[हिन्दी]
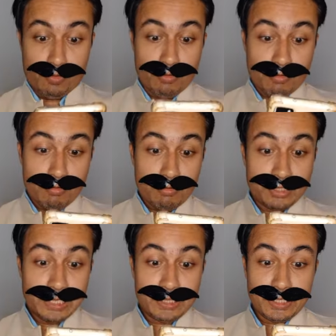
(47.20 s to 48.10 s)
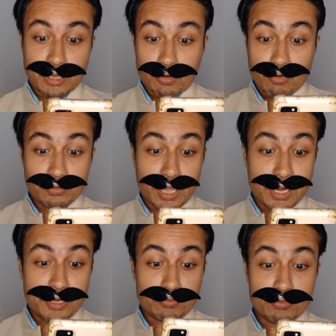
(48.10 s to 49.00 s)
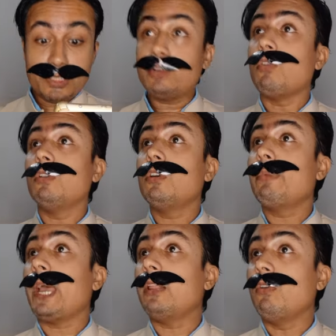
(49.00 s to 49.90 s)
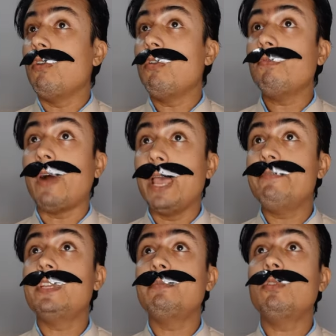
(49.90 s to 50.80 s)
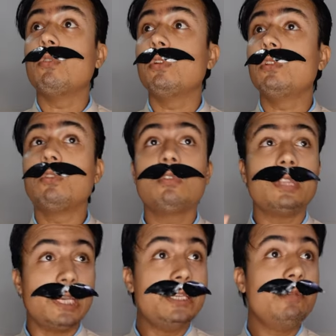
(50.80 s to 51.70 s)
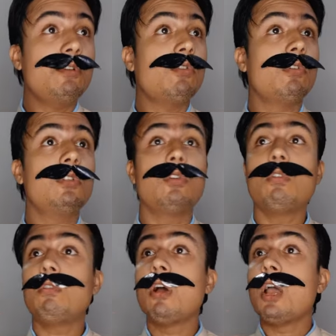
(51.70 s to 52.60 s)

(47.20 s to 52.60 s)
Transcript: और जल्दी करो सारे टू जी खोल दो पैर तो फाइव जी भी खोल दो थ्री जी भी खोल दो